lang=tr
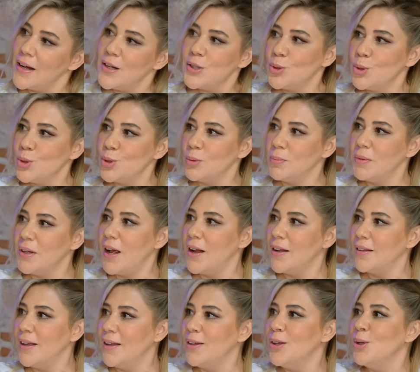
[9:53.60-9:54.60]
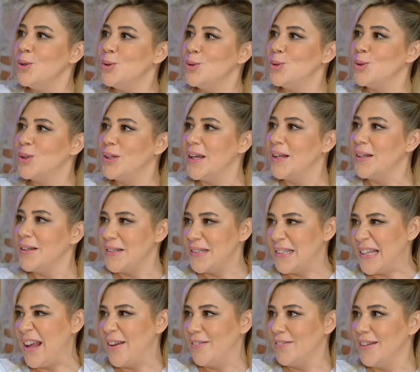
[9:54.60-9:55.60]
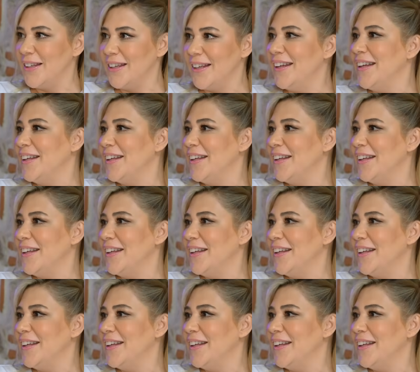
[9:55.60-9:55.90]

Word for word: ters köşe bir yerden Türkiye'nin sevdiği